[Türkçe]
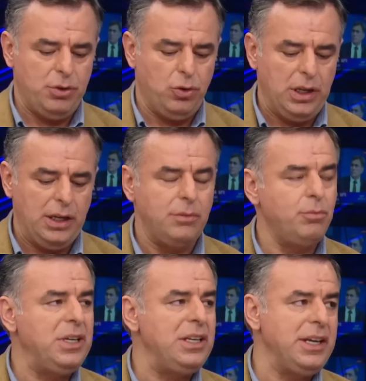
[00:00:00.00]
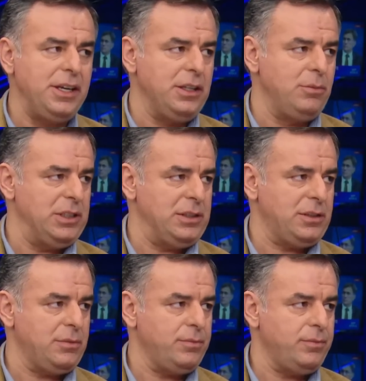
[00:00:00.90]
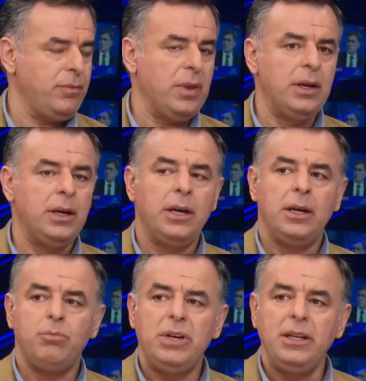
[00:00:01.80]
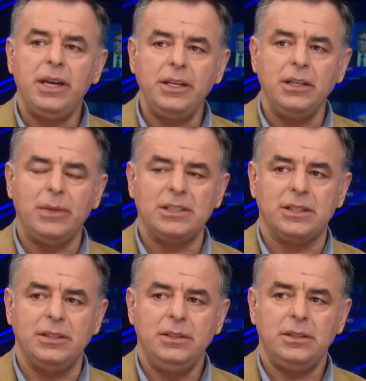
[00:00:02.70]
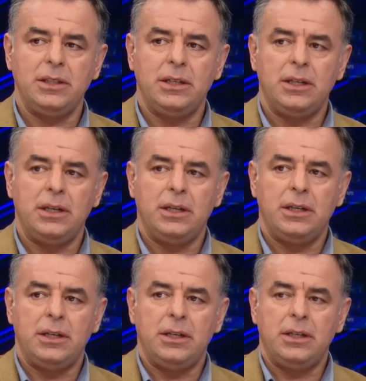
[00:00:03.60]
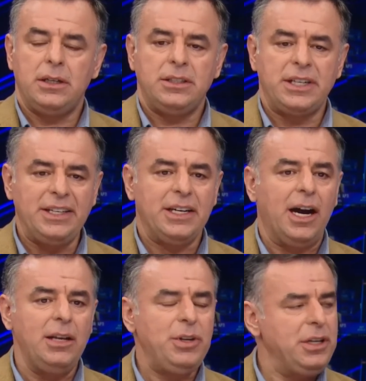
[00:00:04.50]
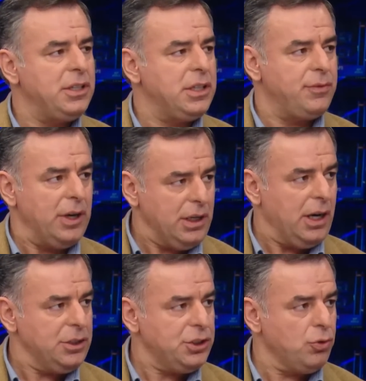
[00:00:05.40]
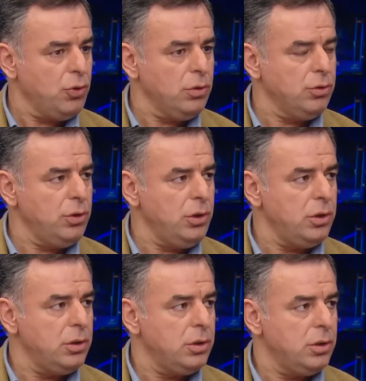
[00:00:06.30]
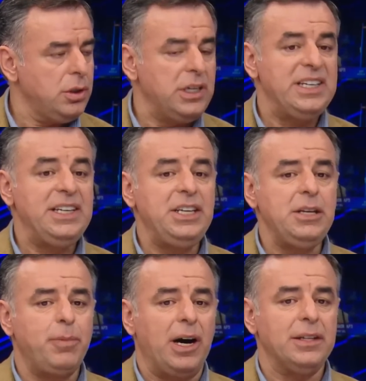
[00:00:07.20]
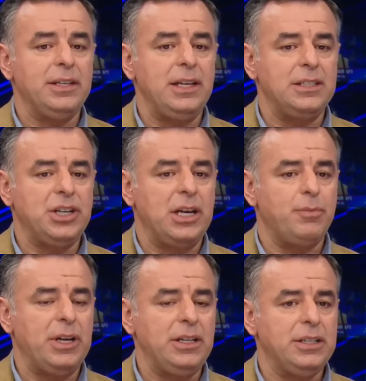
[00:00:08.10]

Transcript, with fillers: biri olan Bilge Yılmaz. Bilge Yılmaz'ın radikal bir ittifak karşıtı olduğu İyi Parti ile CHP'nin